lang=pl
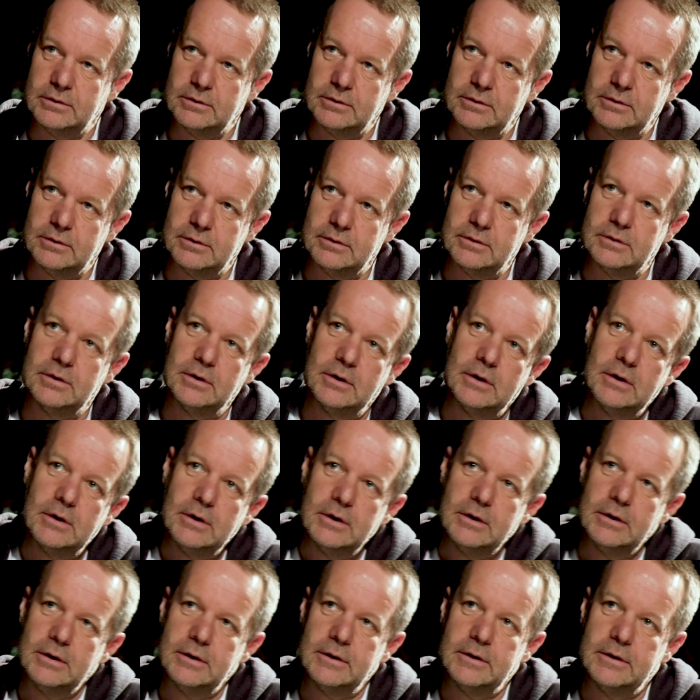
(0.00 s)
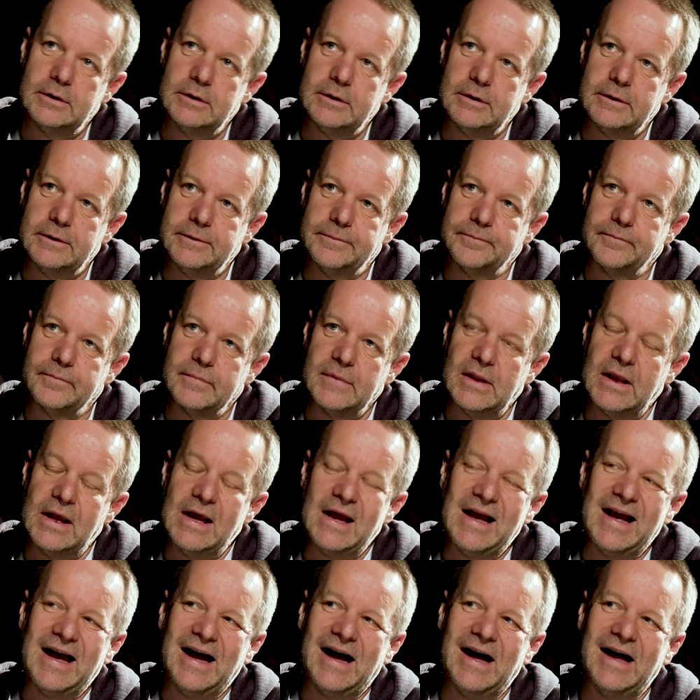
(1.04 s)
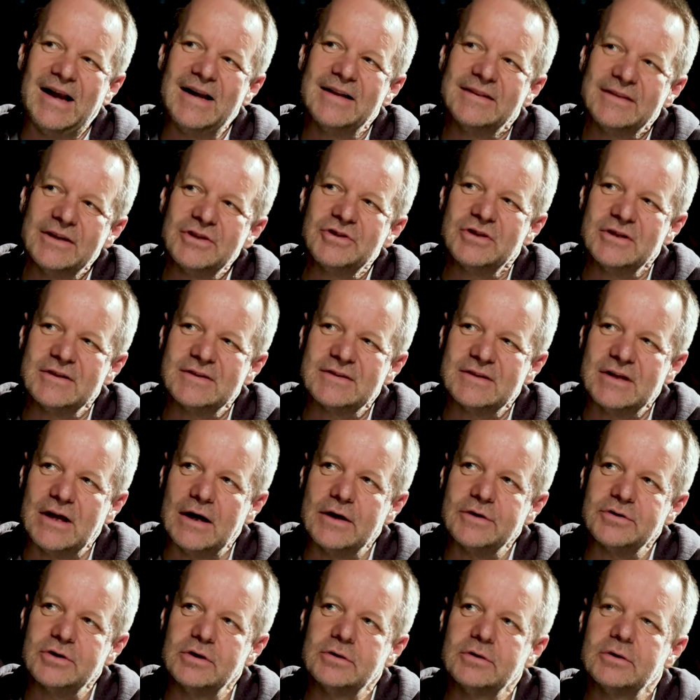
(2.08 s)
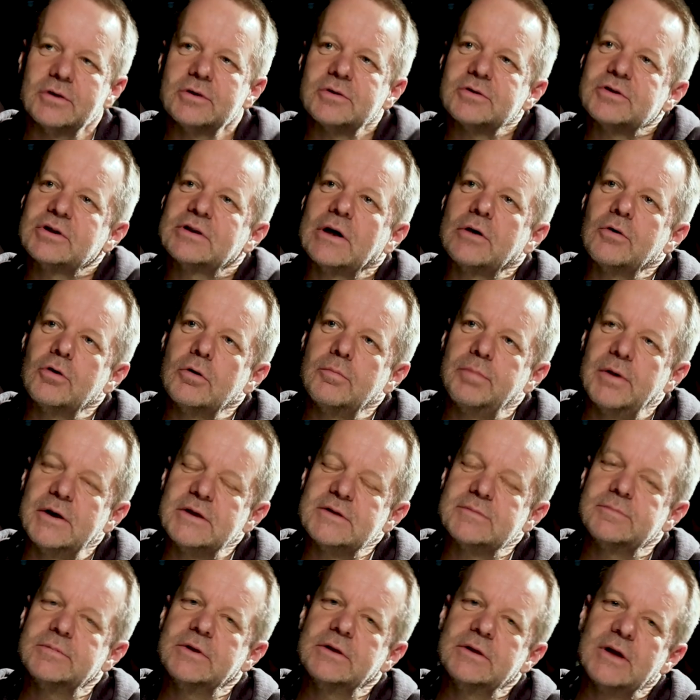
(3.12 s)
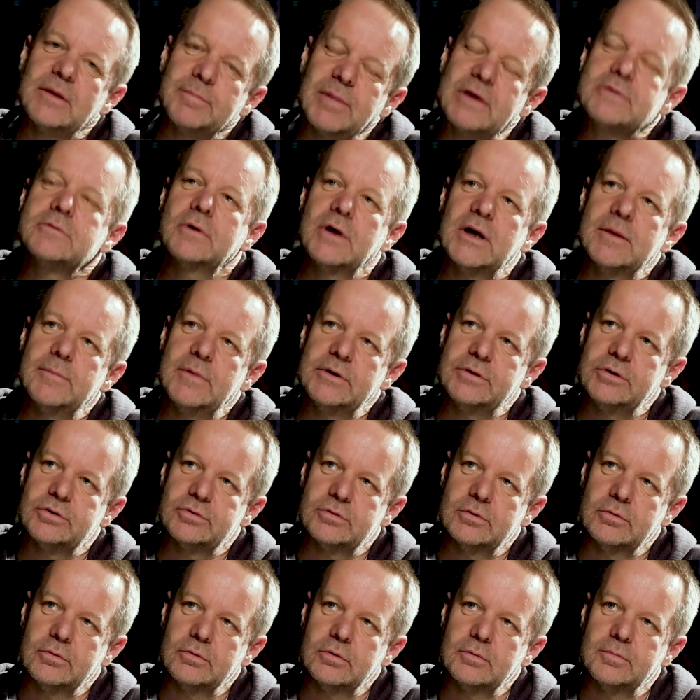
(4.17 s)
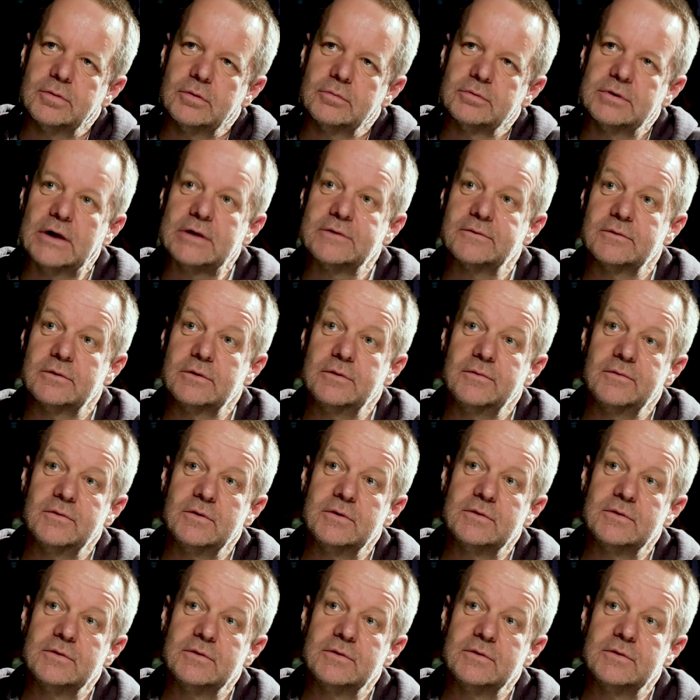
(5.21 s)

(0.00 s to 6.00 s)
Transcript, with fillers: Aha. Y, ale też jest tak, że, to, że, ta grupa jest jednak bardzo hermetyczną grupą, tak? Mhm.